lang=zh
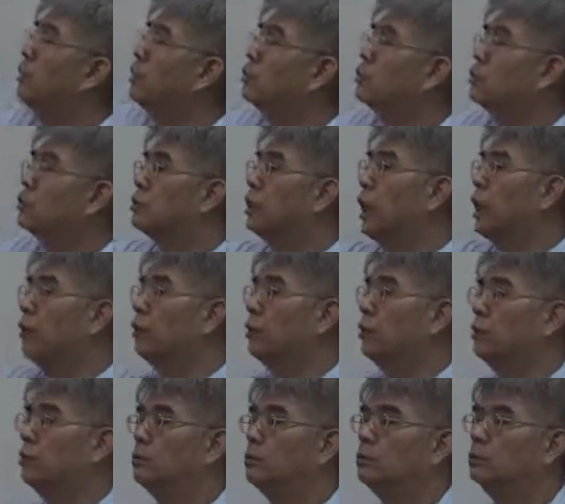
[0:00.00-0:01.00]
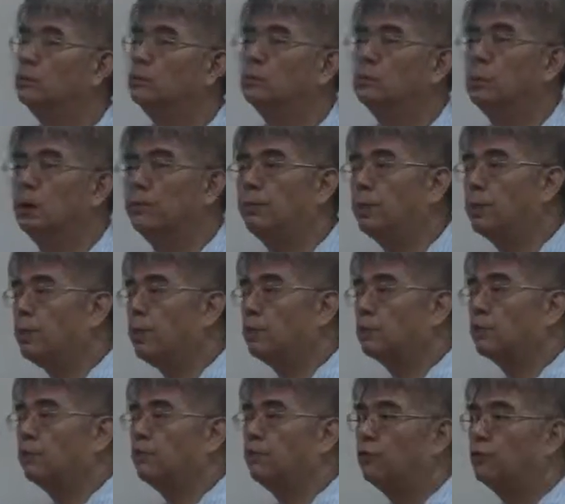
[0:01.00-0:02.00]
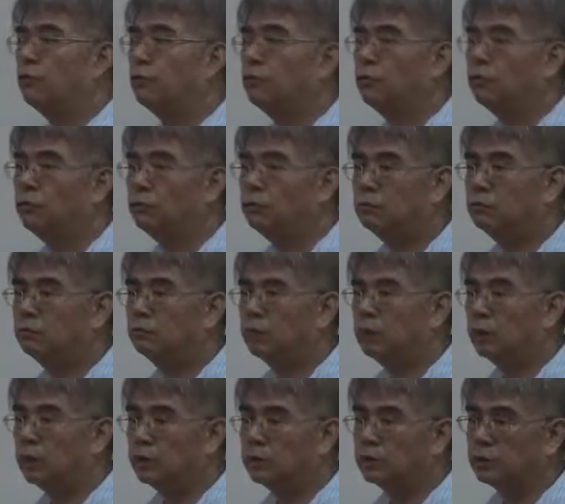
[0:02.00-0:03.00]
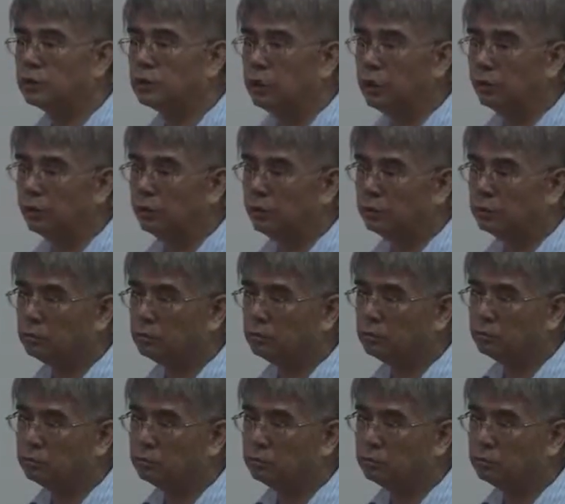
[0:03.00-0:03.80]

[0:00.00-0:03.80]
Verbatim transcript: 要么就是大于零，你不可能是负，不可能是小于零。